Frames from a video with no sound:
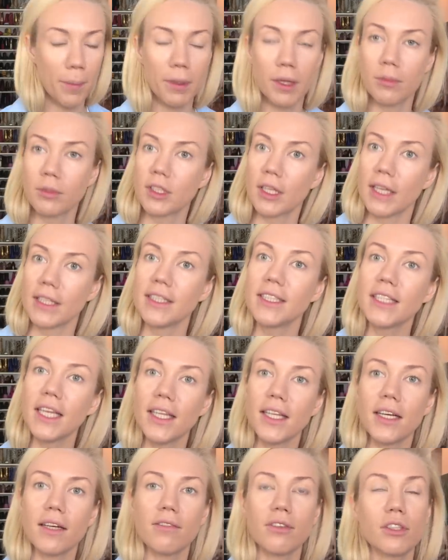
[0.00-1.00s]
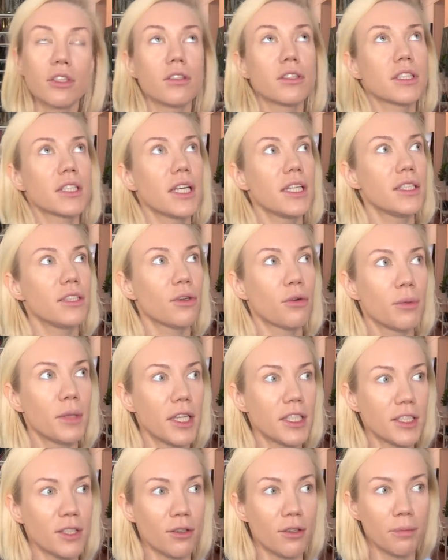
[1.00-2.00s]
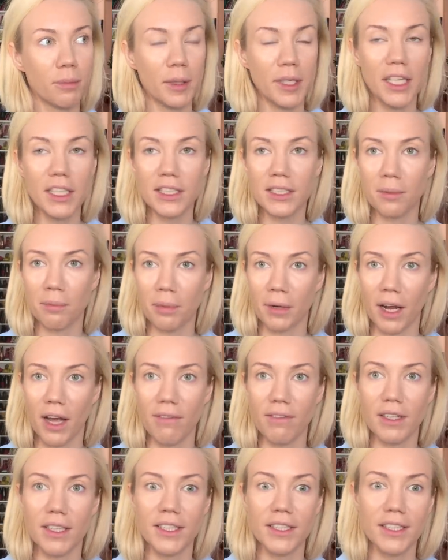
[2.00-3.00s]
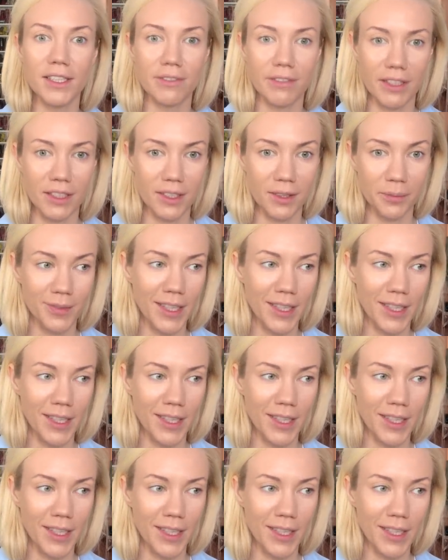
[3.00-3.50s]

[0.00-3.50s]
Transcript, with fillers: Потому что оттенок, потом, знаете, у меня есть такое понятие правильный цвет.